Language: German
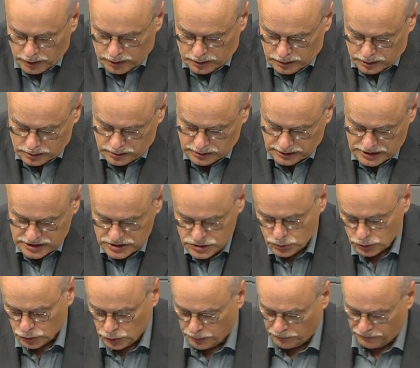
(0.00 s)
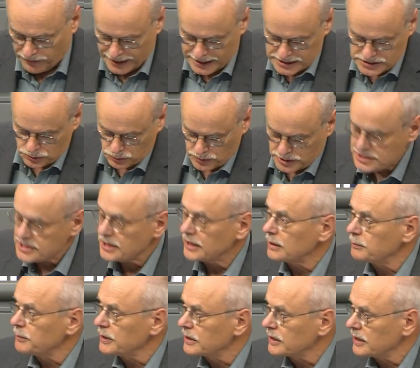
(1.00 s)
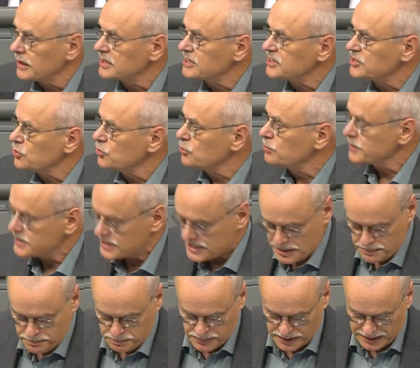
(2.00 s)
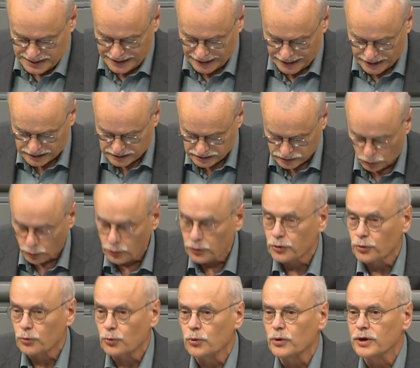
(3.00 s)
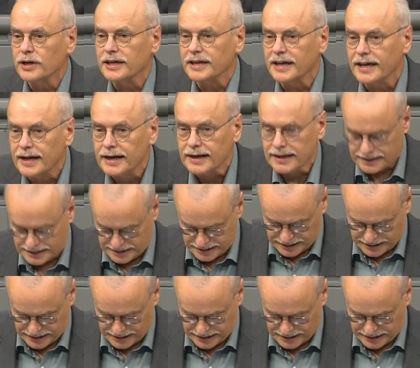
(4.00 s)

äh, das durch Überweisungen seiner Migranten über 7 Milliarden Euro jährlich